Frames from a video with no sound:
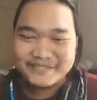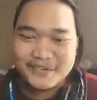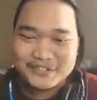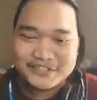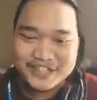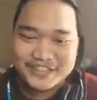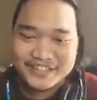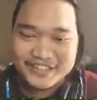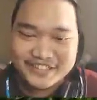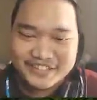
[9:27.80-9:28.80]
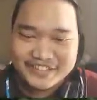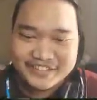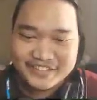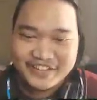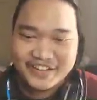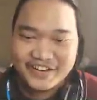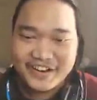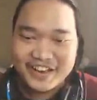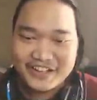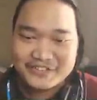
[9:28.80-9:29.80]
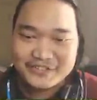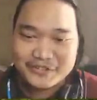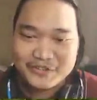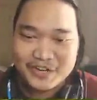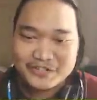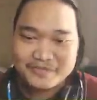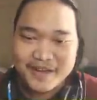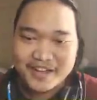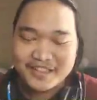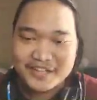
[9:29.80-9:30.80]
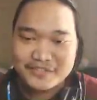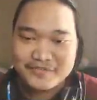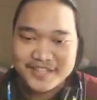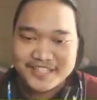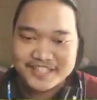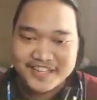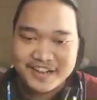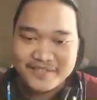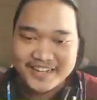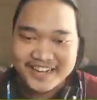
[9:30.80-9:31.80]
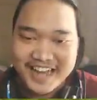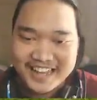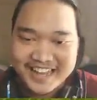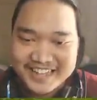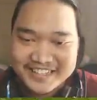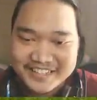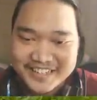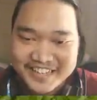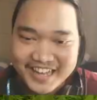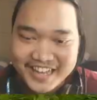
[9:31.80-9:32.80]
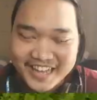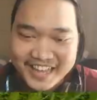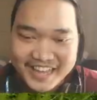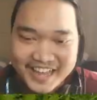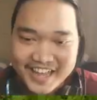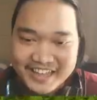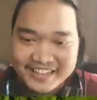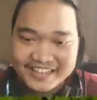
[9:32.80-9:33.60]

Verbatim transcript: Buset. Gila langsung turun, langsung bangkit, langsung bisa segala medan lagi anjir. Gila GG enggak?